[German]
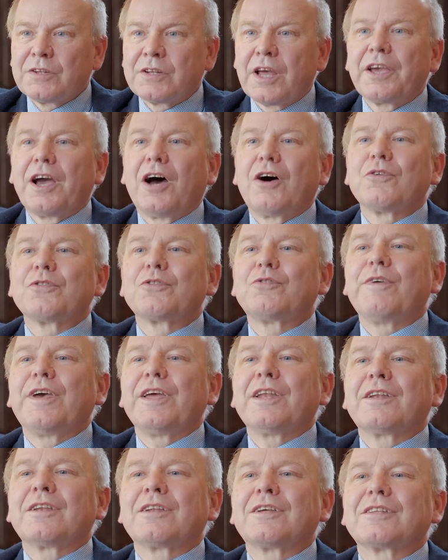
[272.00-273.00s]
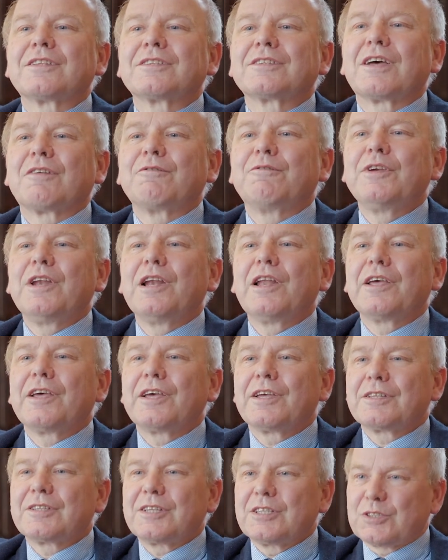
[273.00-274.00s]
Naja, und wenn der
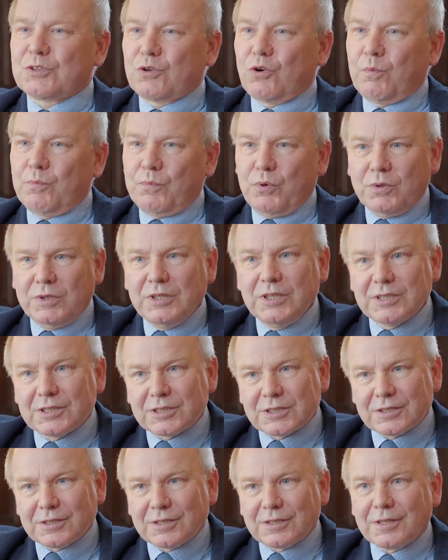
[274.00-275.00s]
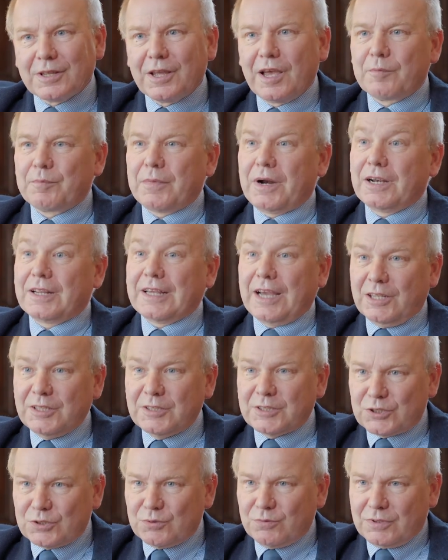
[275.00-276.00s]
Wille des Komponisten einmal
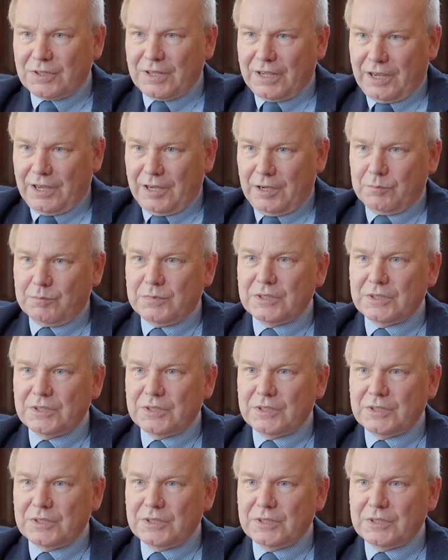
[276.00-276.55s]
ganz und gar